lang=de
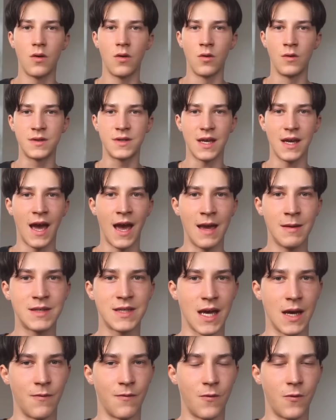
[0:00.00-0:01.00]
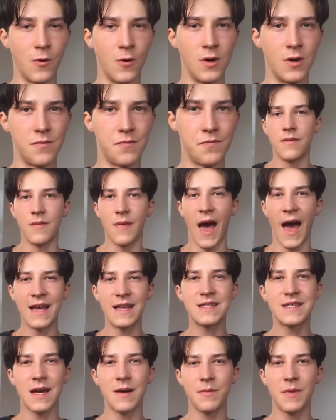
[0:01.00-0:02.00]
uns einsam fühlen.
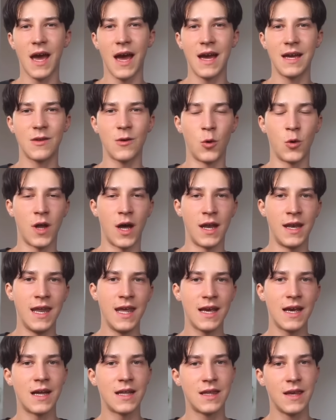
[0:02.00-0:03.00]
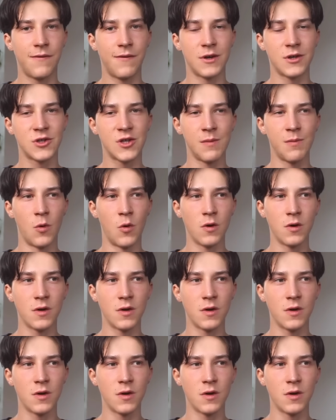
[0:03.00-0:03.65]
Einsamkeit oder negative Stimmung